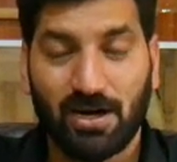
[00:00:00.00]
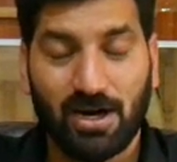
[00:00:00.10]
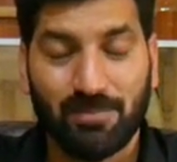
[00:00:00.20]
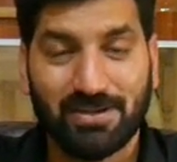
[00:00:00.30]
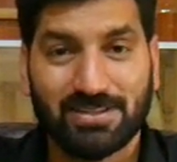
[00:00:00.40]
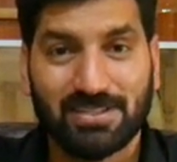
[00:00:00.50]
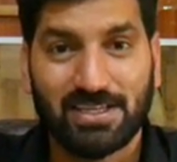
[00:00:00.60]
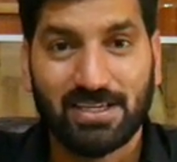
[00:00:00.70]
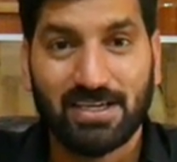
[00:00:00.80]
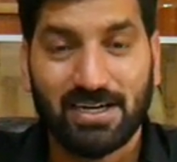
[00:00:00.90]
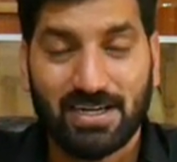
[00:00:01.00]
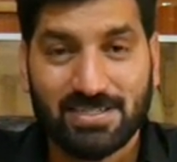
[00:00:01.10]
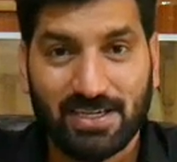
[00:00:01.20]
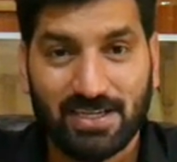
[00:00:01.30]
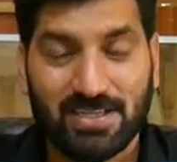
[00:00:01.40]
आप इतनी
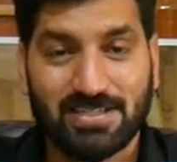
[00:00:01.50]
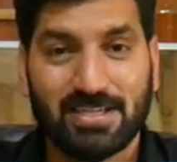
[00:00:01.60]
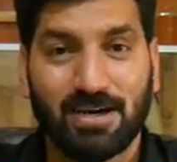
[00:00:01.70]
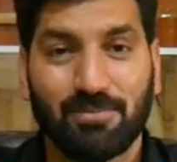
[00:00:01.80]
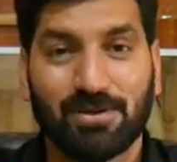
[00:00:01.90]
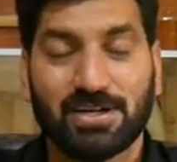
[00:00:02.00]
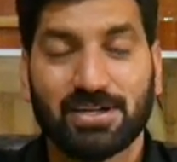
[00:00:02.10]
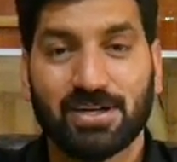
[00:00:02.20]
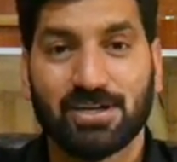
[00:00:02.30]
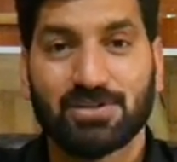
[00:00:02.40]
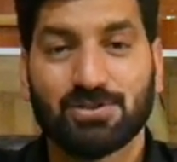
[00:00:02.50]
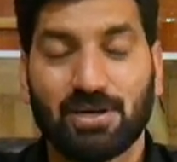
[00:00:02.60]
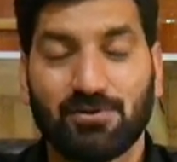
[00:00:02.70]
आसानी से अपना टारगेट जो है